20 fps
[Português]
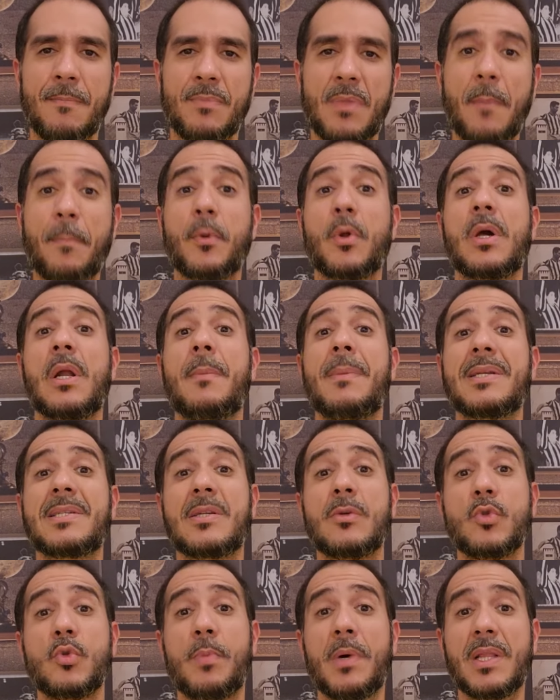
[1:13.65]
da
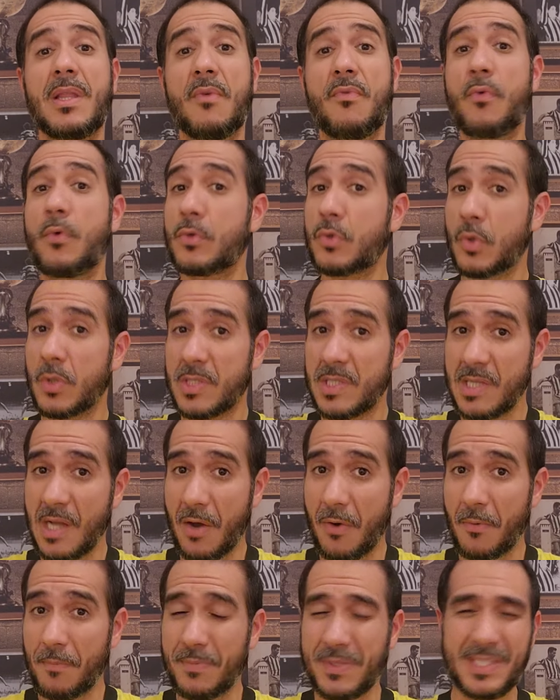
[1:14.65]
programação do Botafogo
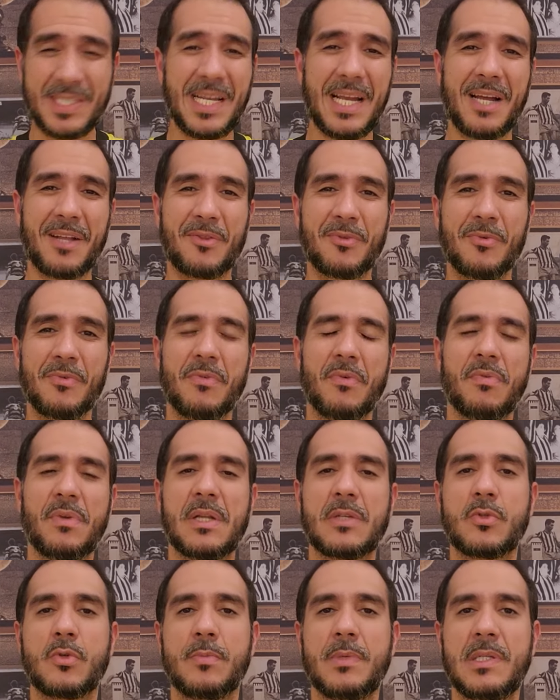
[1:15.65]
Social, certo? Vou
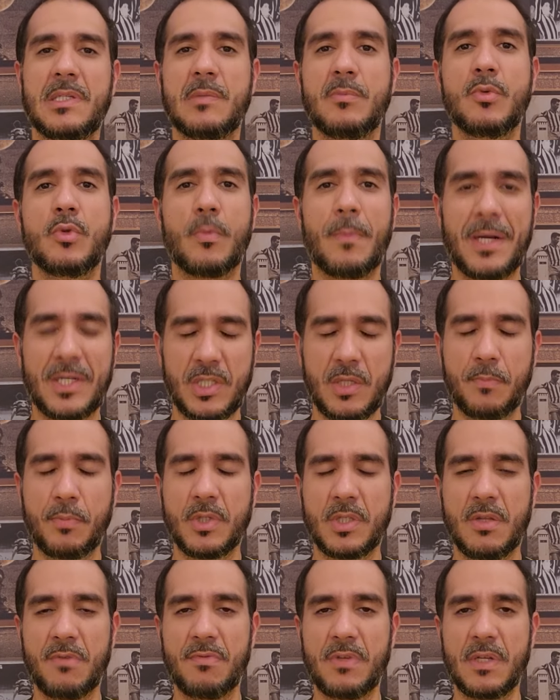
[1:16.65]
falar sobre isso muito mais depois da